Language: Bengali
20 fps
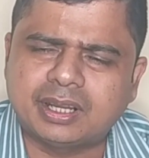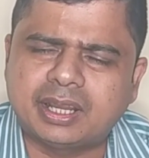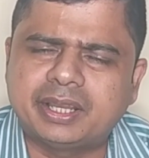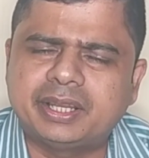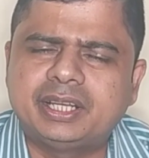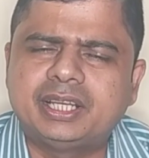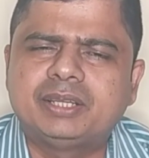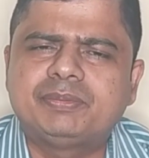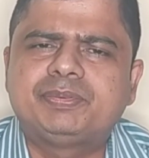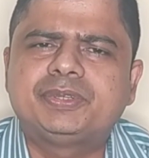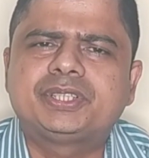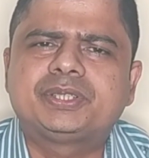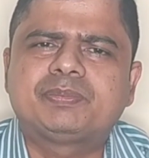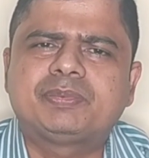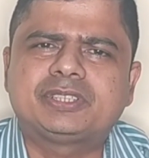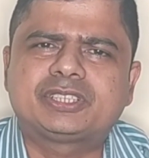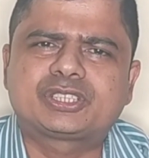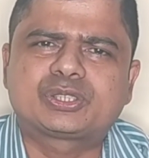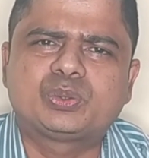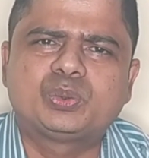আইএলএফএস
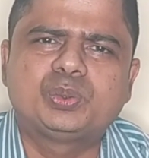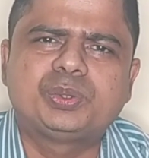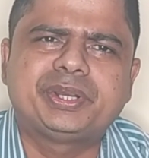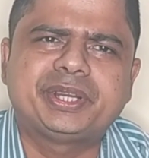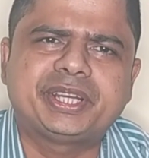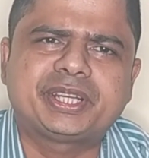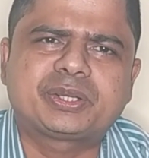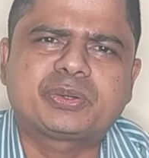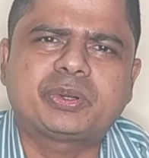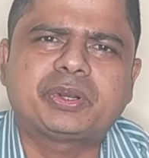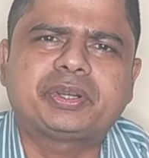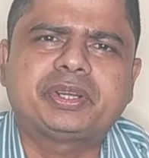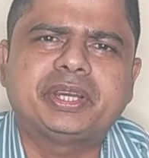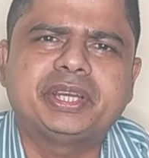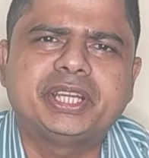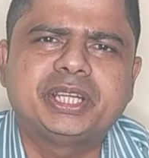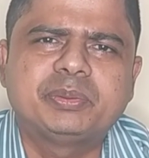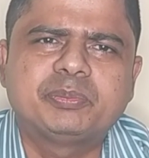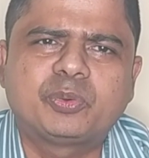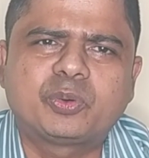বা স্কুল নেট করা
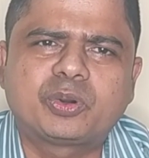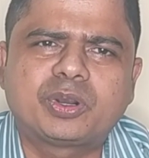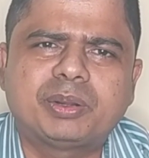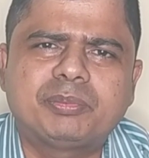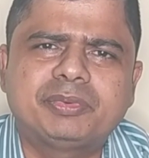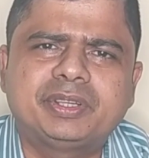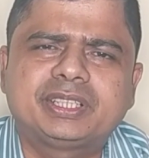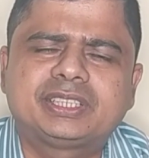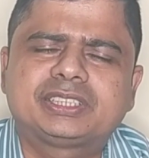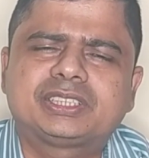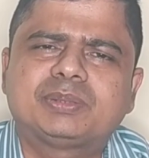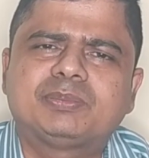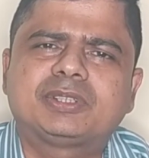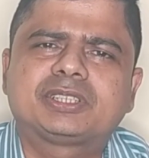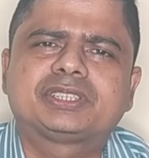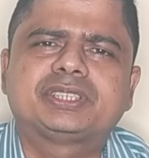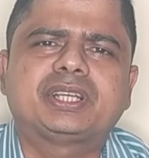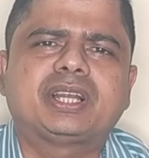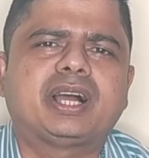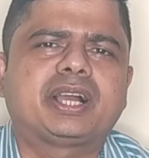ট্রেনিং প্রোগ্রাম এক্সট্রা
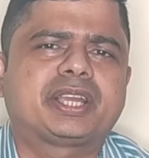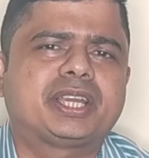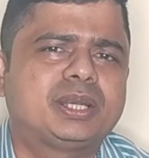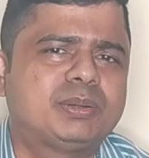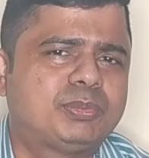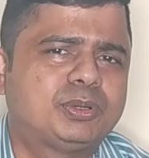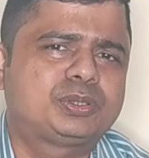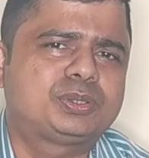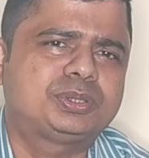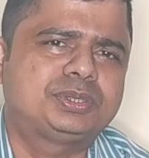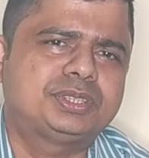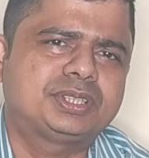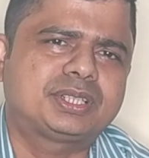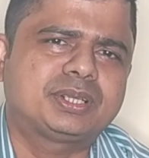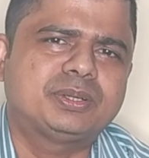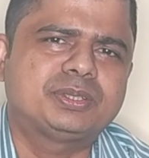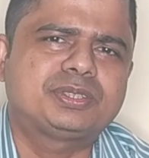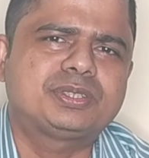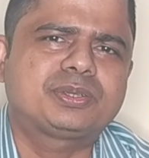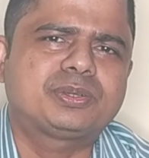মার্কসের আগের বছর
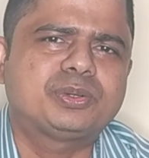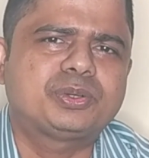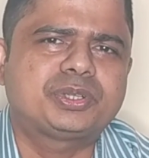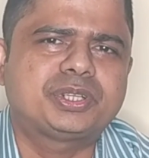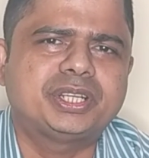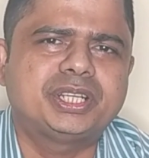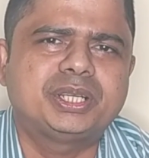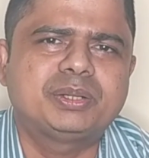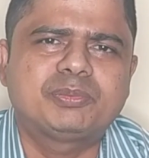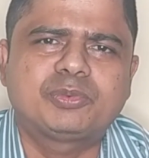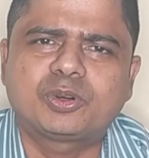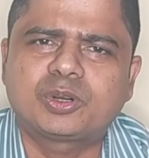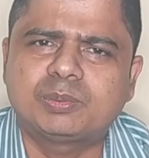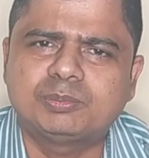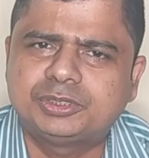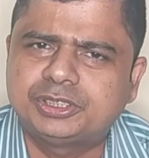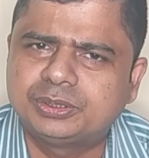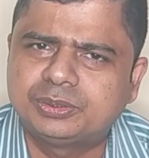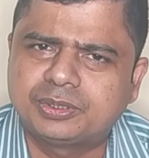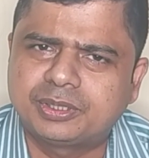যেটা হয়েছিল কোনো ট্রেনিং
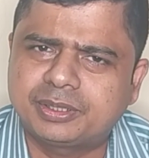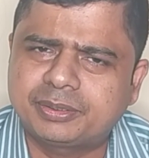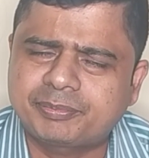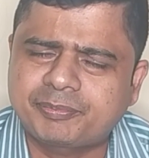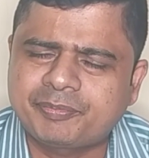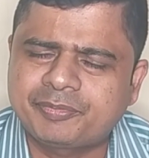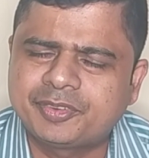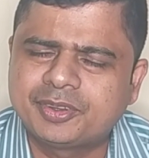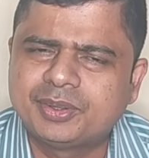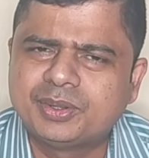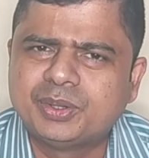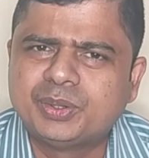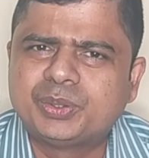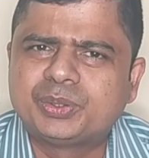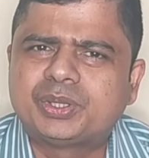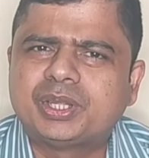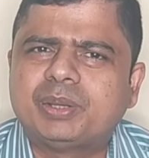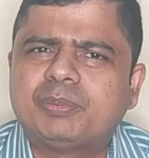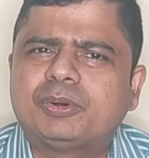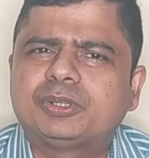প্রোগ্রাম ছিল না
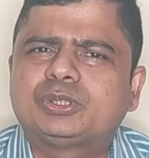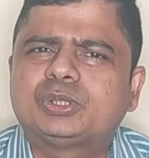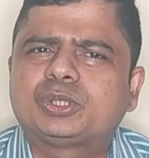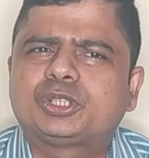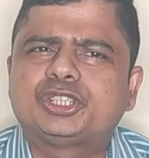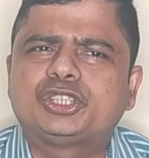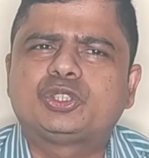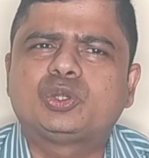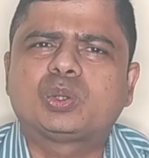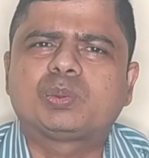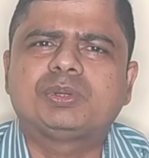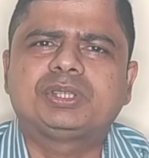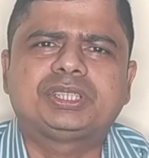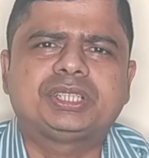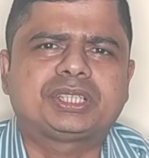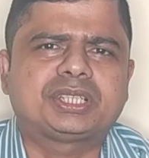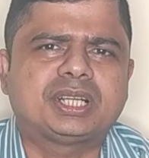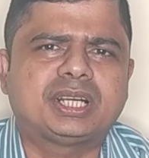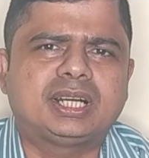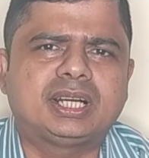তো এবছর কি করবে
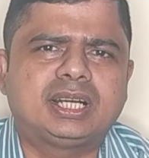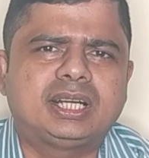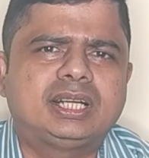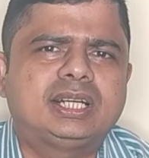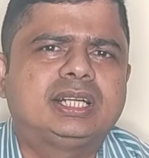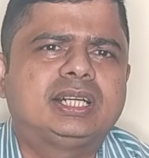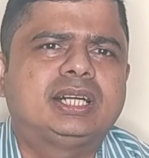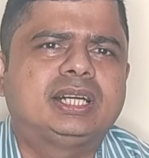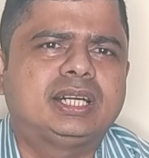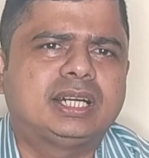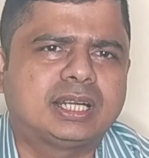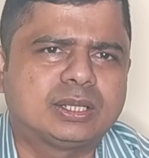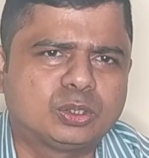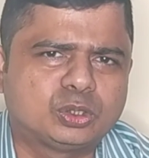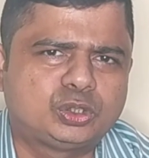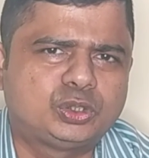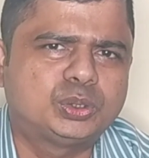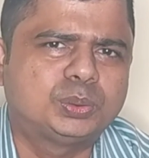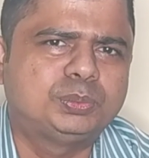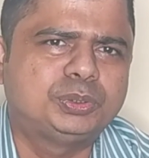সেটা
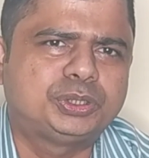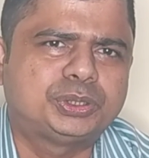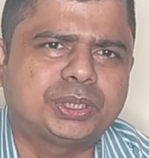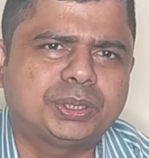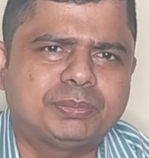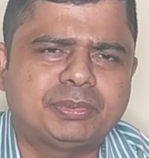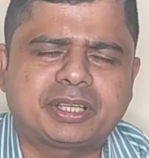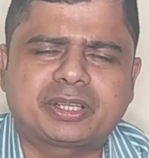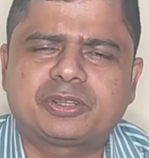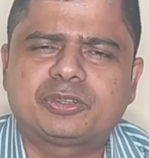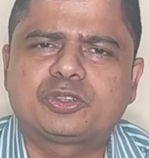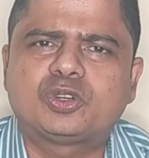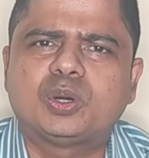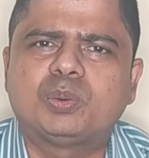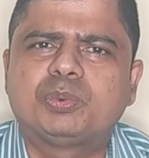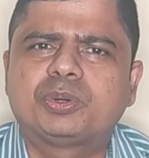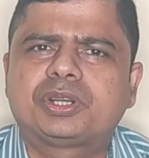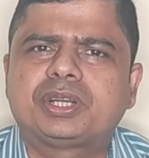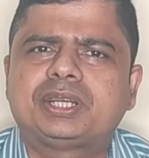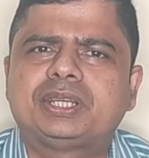আলোচ্য বিষয় বা এখনও
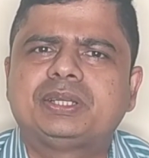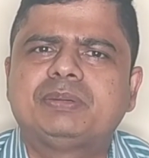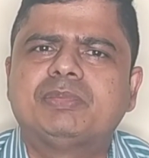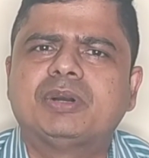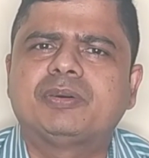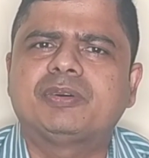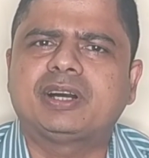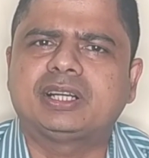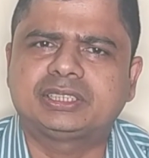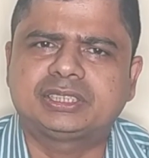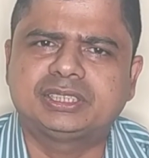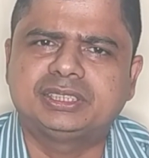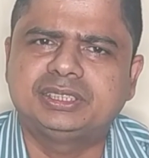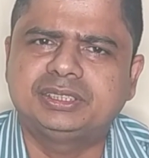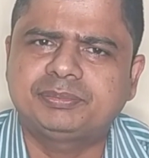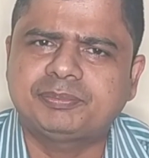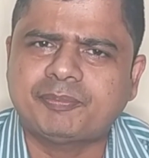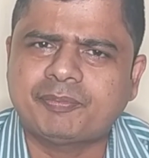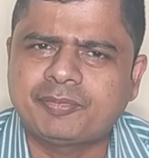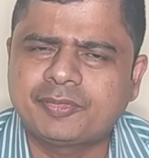খবরটা ঠিকভাবে
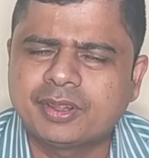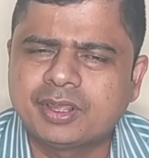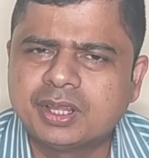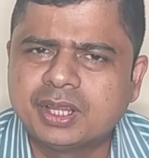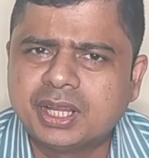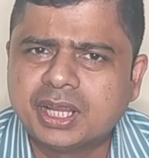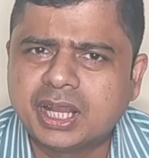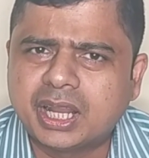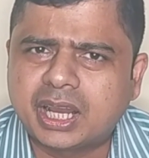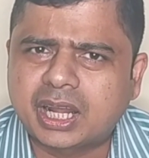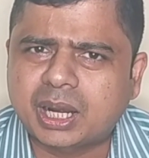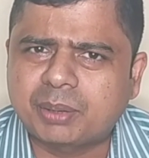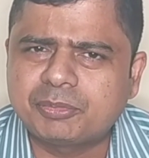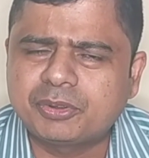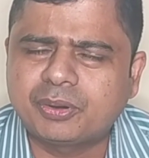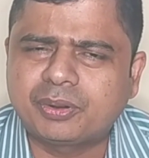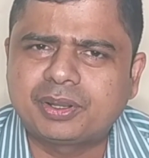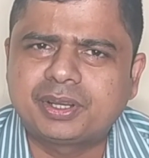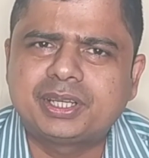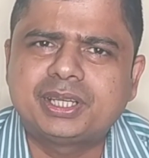আসেনি আর
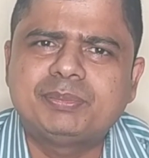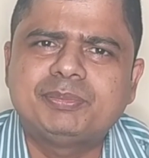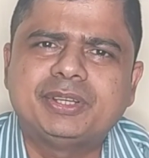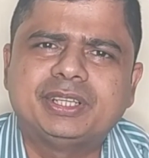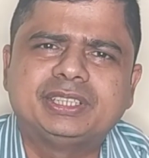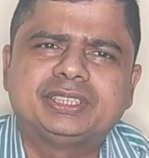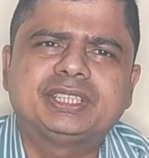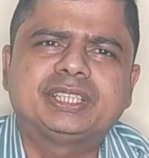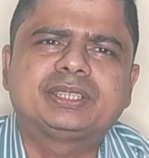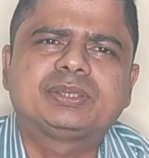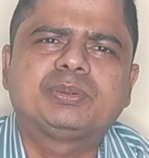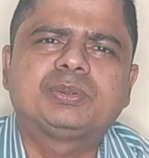আমি অলরেডি মেনশান